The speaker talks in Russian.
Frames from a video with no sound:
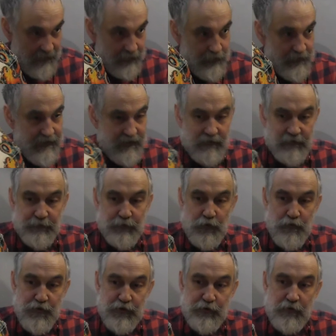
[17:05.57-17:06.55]
Но дело в
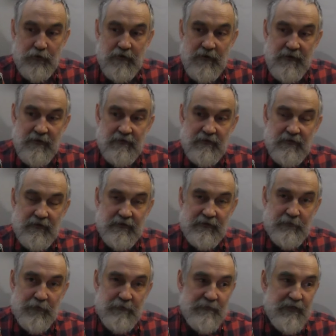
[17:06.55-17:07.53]
том, что,
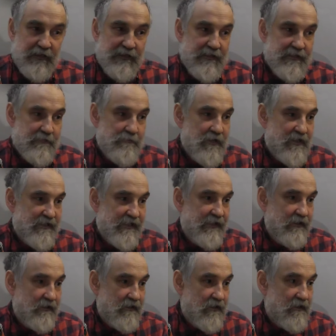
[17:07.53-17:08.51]
например, есть
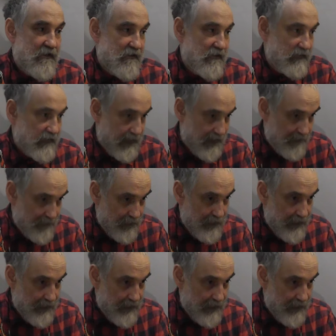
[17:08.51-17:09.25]
морские кораллы,